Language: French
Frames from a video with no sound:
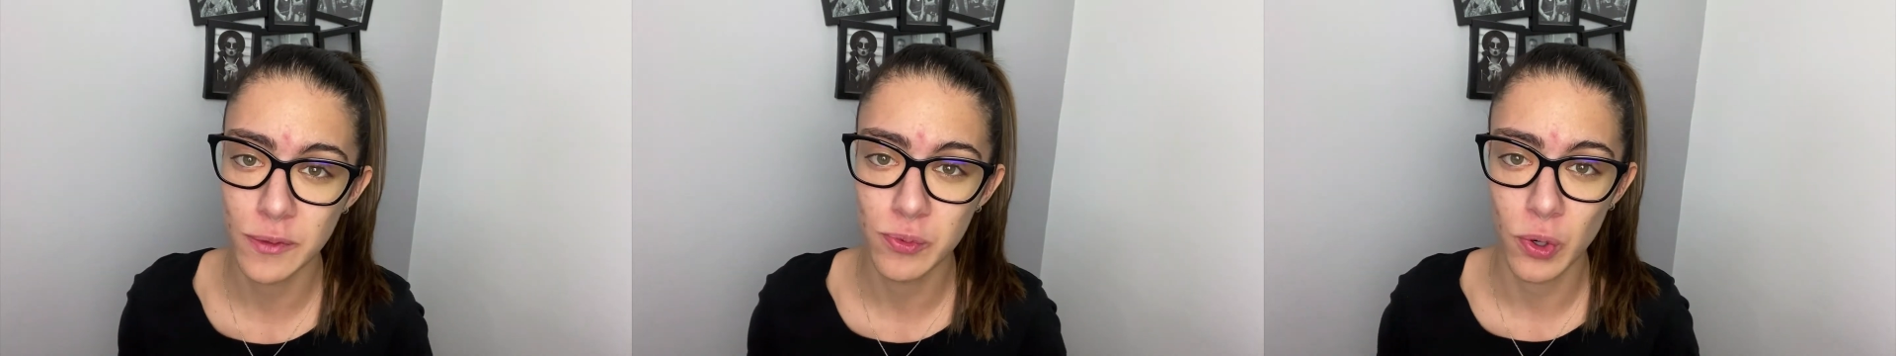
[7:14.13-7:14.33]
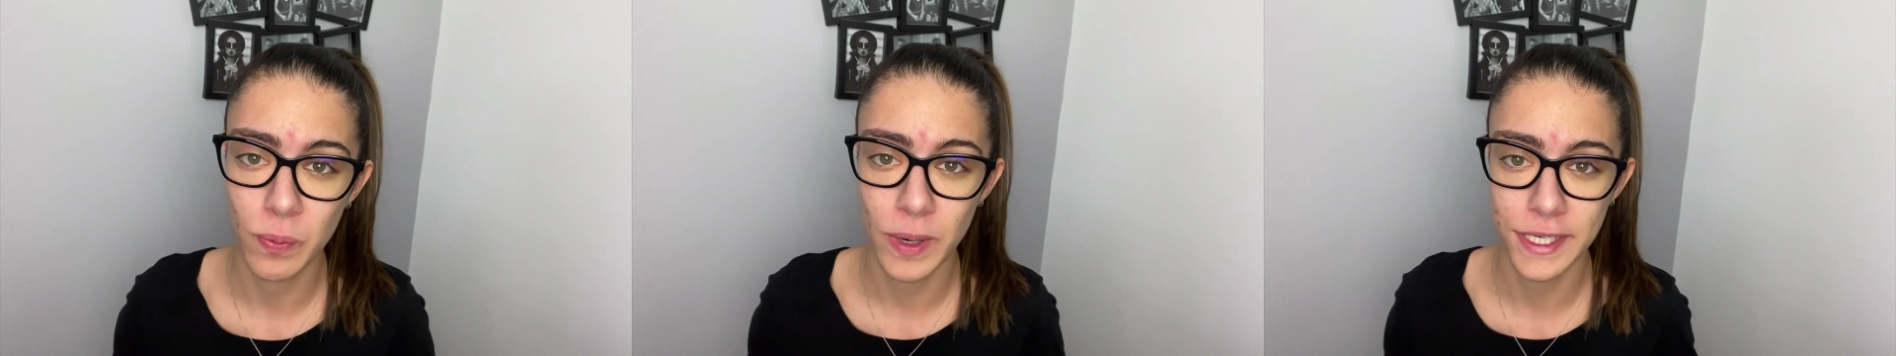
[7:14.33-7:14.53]

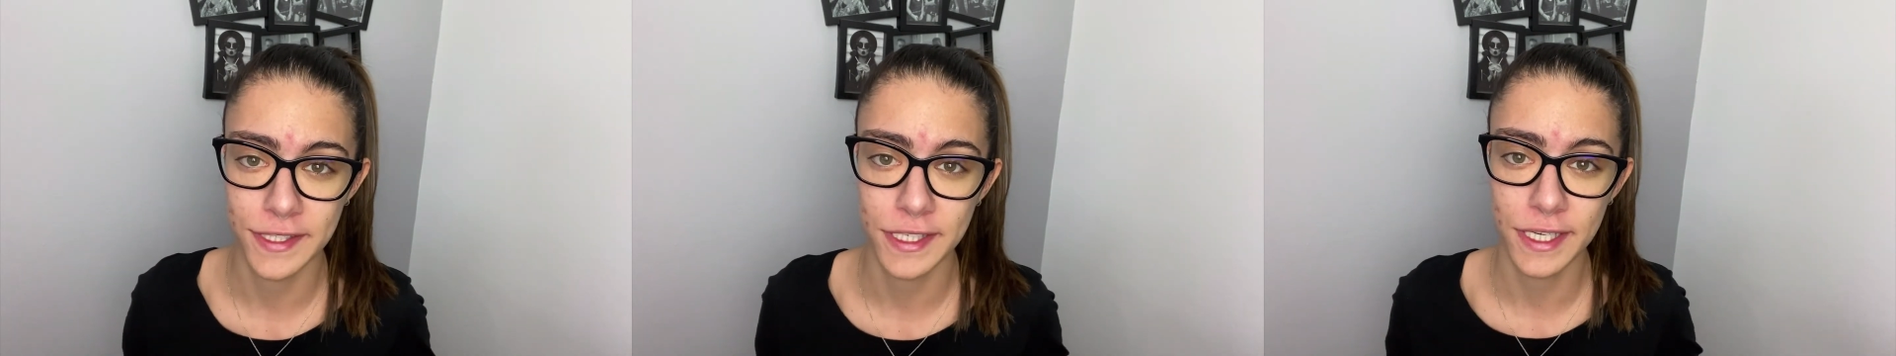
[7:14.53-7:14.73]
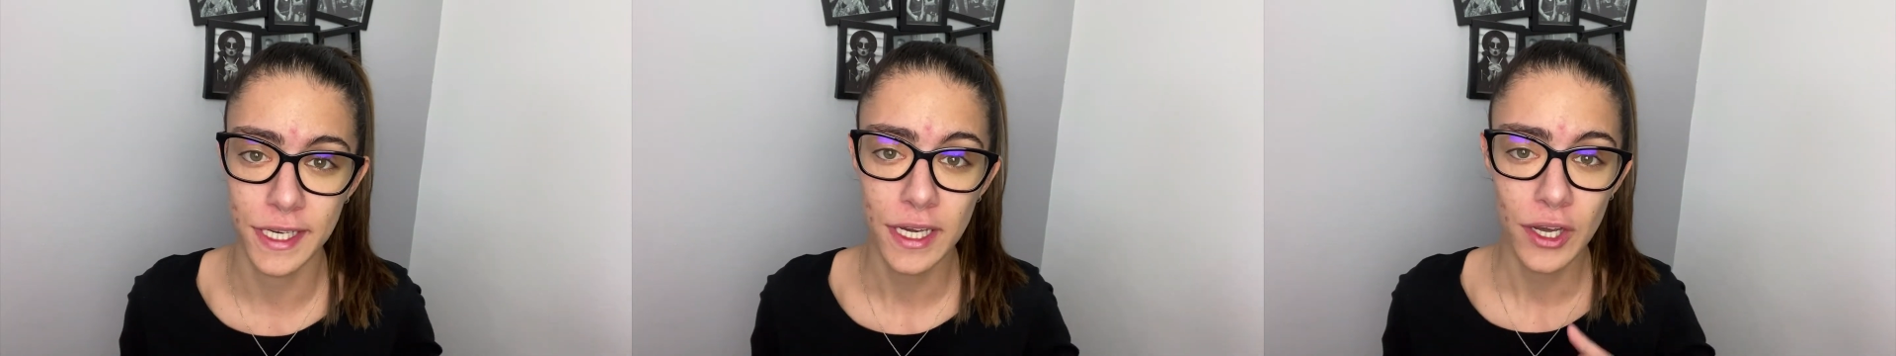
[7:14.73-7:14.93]
pour
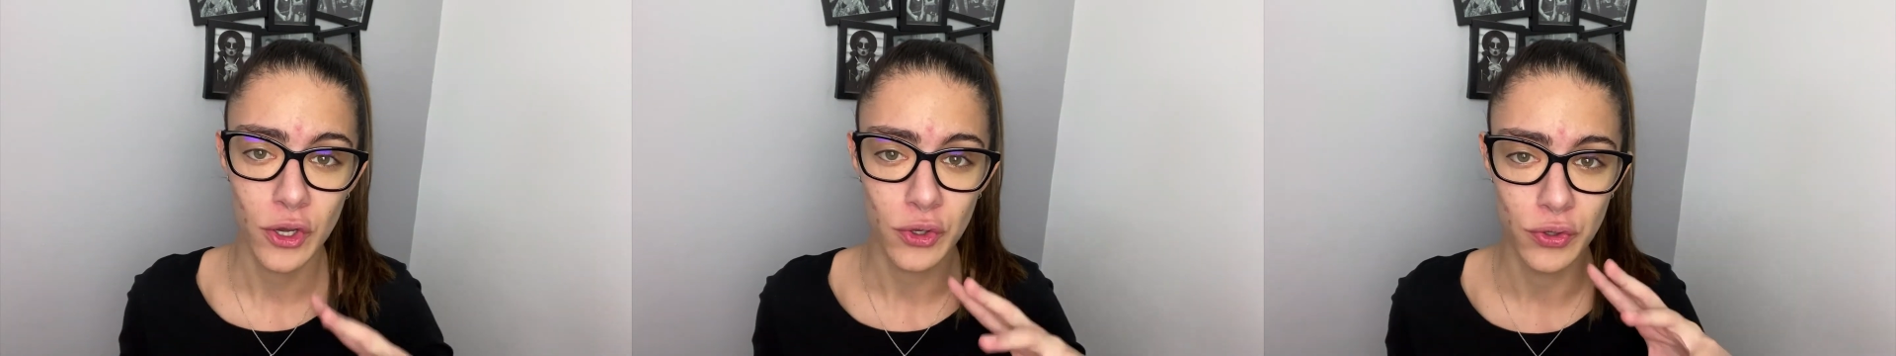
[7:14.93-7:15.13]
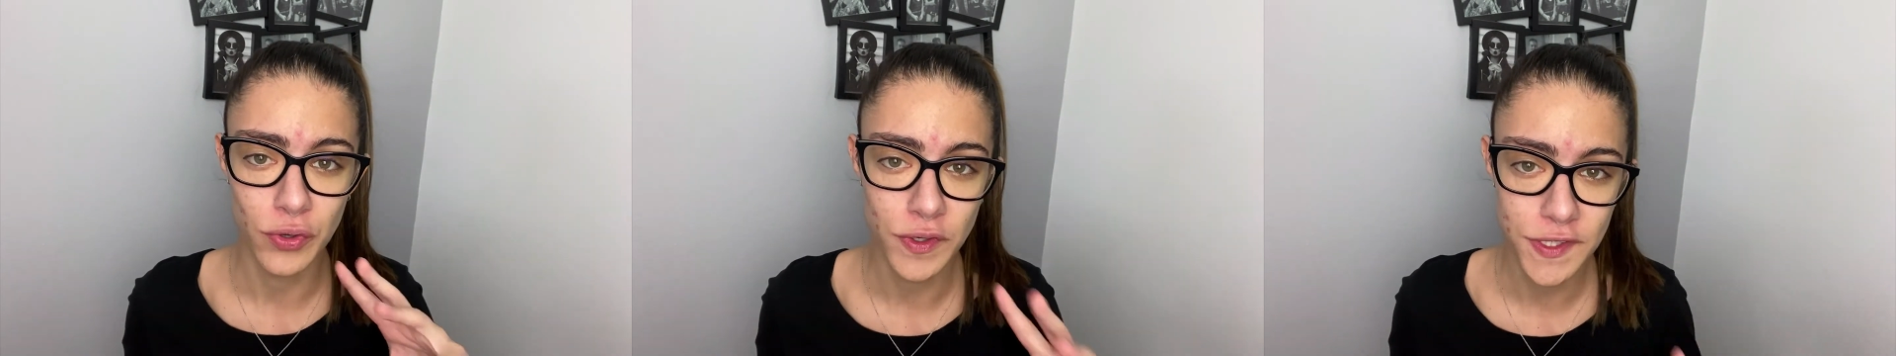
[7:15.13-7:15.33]
passer
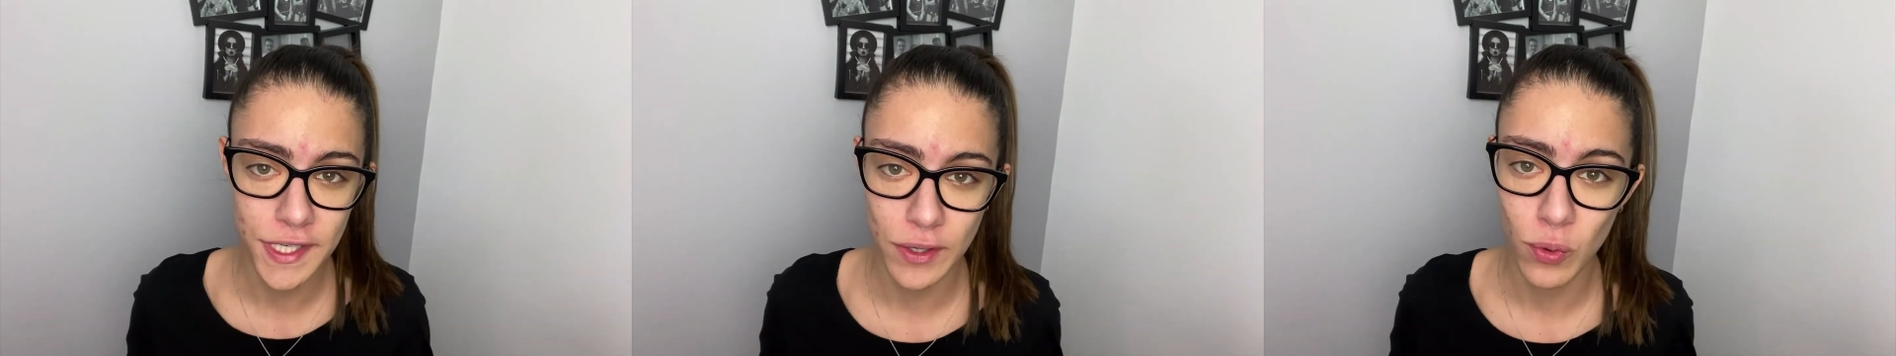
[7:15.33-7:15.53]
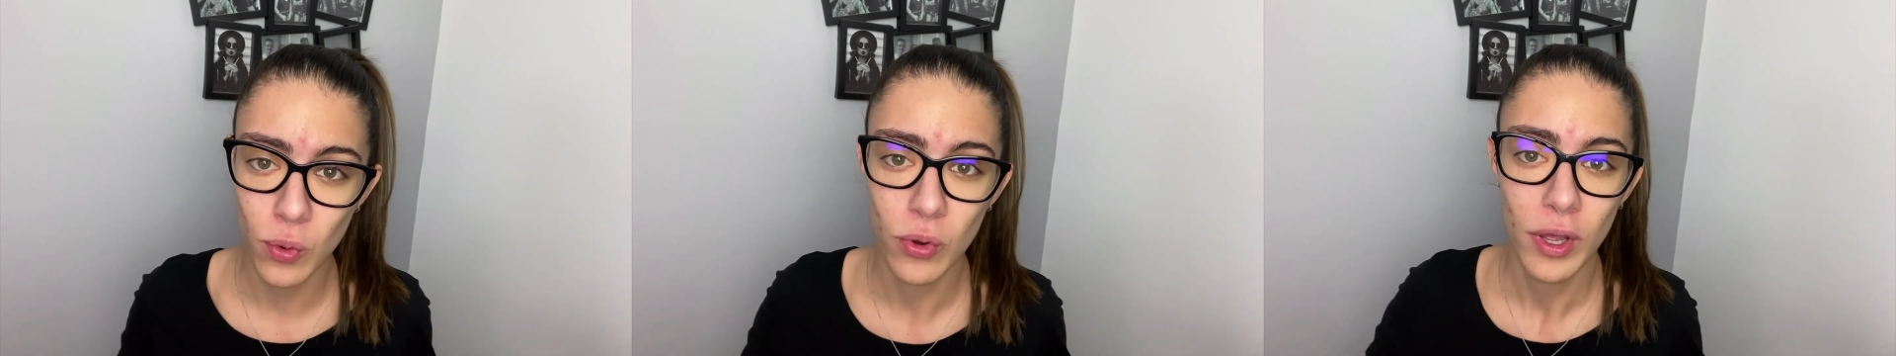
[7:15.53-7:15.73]
de
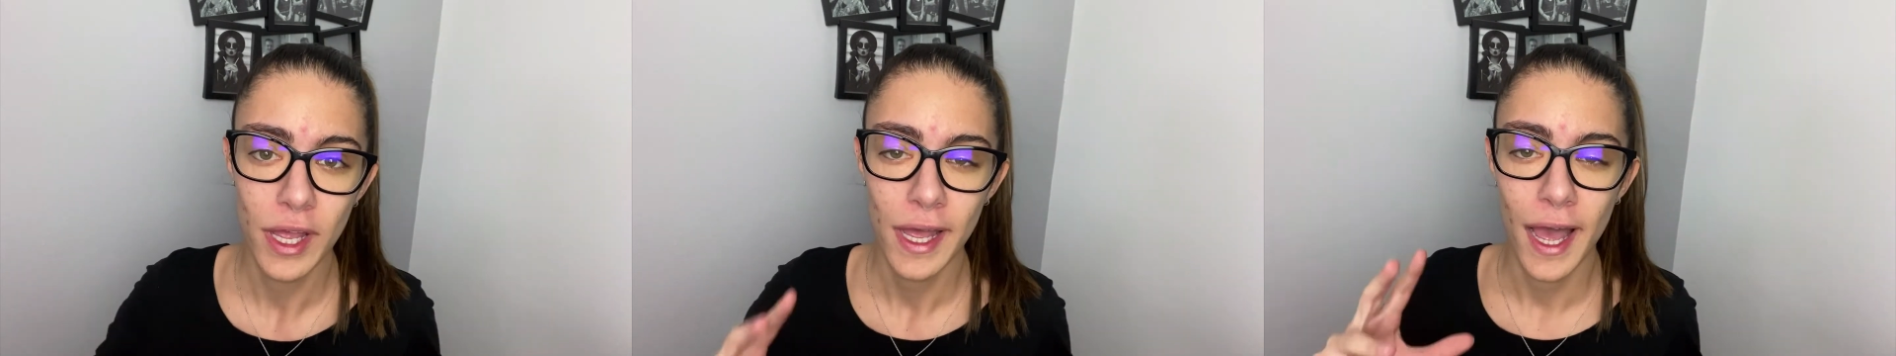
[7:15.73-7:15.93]
0